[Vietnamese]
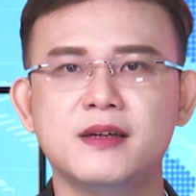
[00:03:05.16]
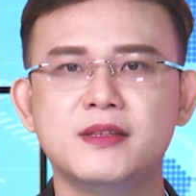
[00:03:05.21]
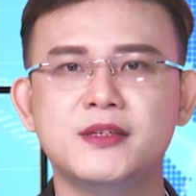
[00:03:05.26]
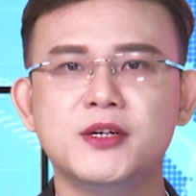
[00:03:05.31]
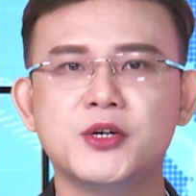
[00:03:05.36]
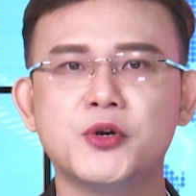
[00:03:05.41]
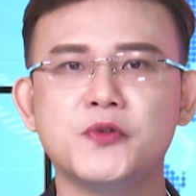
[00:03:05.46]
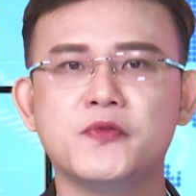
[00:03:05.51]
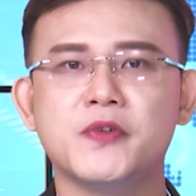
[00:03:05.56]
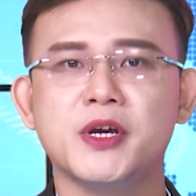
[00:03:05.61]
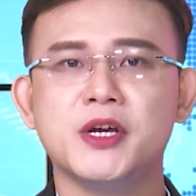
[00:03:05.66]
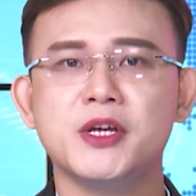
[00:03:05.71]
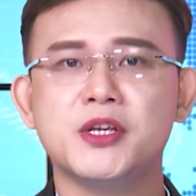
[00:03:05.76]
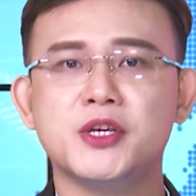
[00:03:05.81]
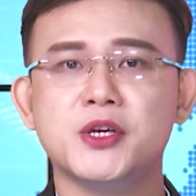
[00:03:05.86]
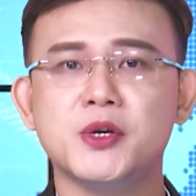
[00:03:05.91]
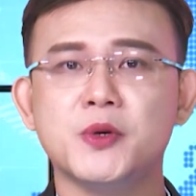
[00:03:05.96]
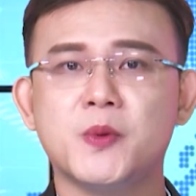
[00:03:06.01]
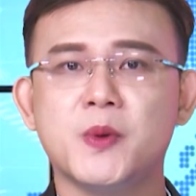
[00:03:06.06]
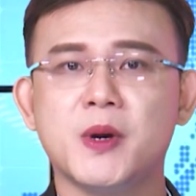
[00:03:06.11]
Thưa quý vị,
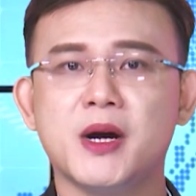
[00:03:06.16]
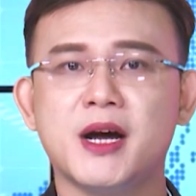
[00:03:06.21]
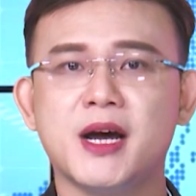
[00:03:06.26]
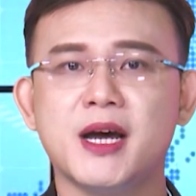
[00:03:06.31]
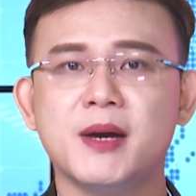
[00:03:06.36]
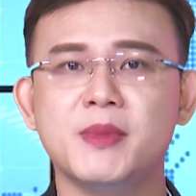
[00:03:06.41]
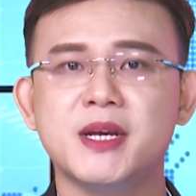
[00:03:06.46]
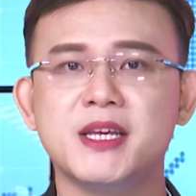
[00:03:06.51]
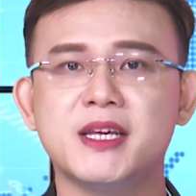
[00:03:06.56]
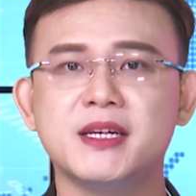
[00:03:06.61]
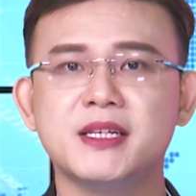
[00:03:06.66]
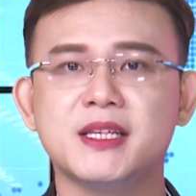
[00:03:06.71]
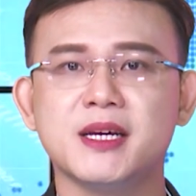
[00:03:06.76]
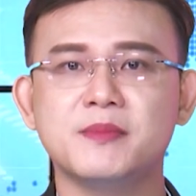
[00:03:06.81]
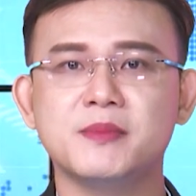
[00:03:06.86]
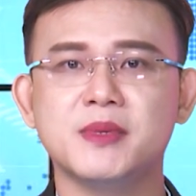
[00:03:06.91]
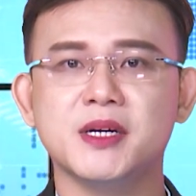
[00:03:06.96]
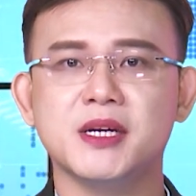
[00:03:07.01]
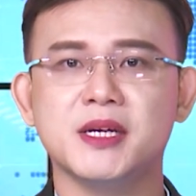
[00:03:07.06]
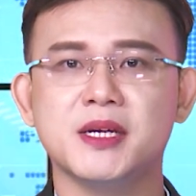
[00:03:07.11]
chiều qua 29
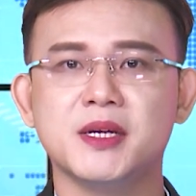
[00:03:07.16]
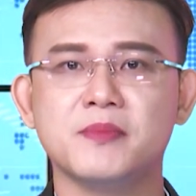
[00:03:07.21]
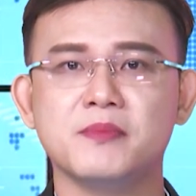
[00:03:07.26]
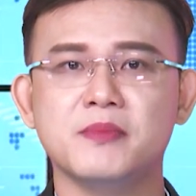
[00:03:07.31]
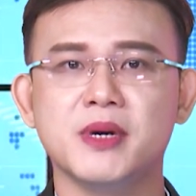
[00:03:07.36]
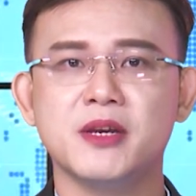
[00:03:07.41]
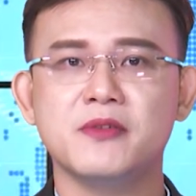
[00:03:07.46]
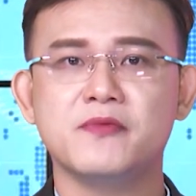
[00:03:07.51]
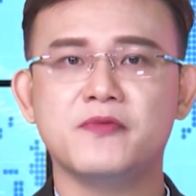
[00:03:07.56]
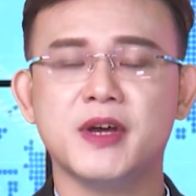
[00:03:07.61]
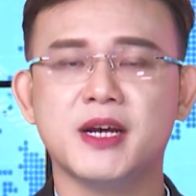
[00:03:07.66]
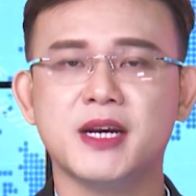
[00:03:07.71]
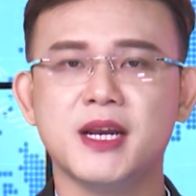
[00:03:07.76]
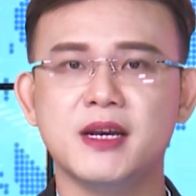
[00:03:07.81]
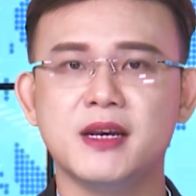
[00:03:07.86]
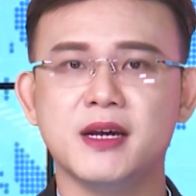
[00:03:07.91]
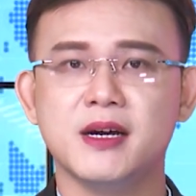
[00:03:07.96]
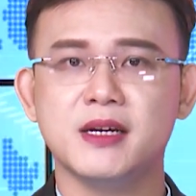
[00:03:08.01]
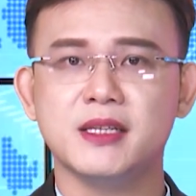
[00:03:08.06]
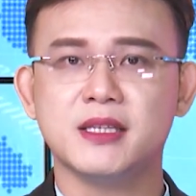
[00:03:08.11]
tháng 10, Bệnh viện Lê
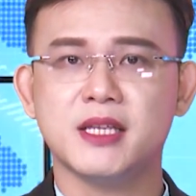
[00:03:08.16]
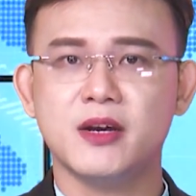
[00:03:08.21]
Lợi,